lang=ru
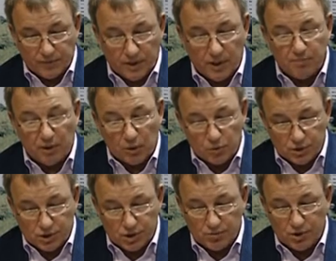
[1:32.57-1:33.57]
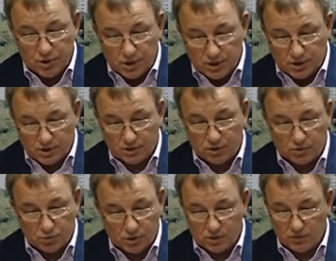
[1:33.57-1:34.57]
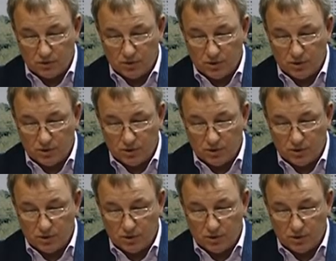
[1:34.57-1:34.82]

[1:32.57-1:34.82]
и порочащими честь, достоинство и